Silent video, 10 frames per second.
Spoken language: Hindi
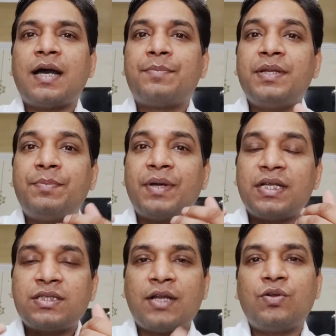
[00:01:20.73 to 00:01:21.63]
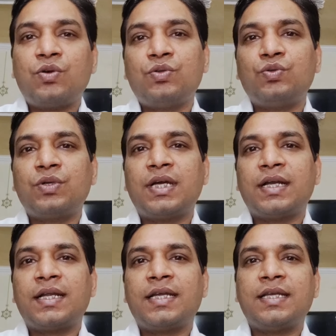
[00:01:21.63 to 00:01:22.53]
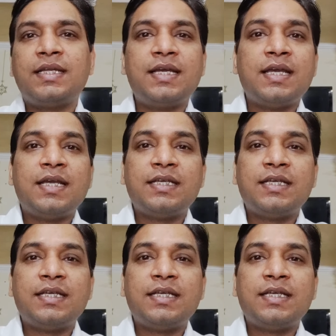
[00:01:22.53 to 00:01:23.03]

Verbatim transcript: अपनी परेशानियों को दूर करने के लिए